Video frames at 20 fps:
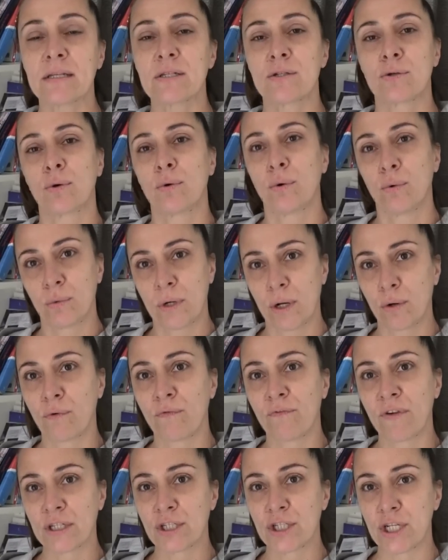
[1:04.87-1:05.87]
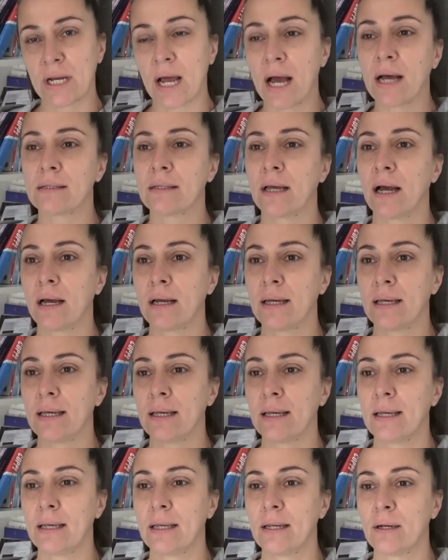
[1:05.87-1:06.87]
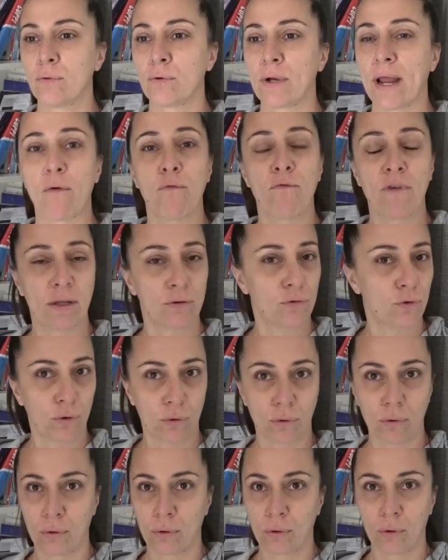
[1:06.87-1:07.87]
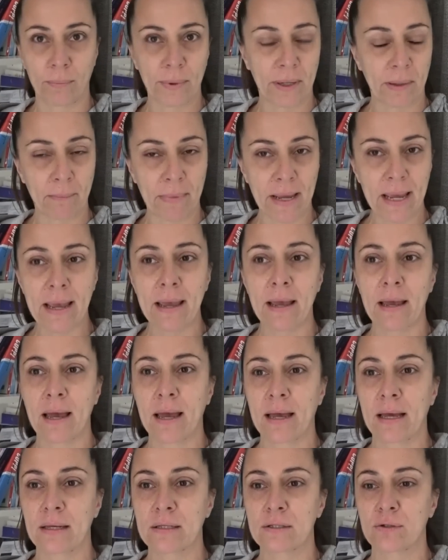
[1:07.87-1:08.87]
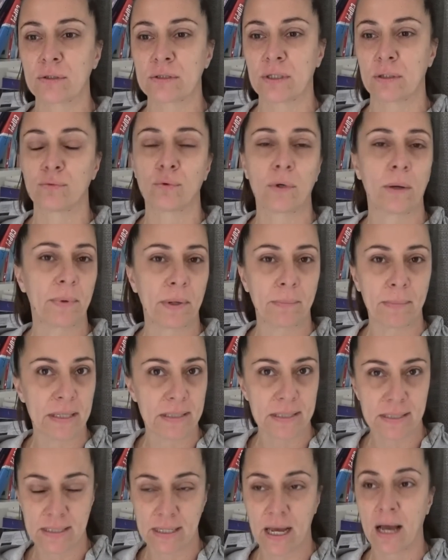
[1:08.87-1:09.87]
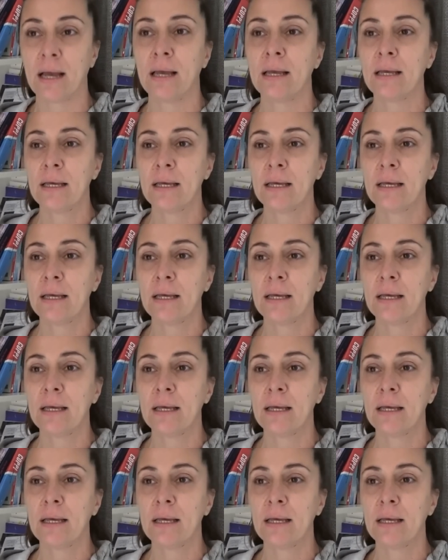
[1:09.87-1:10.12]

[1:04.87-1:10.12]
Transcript: e sono una non vaccinata e non è un vanto per me, è soltanto una premessa.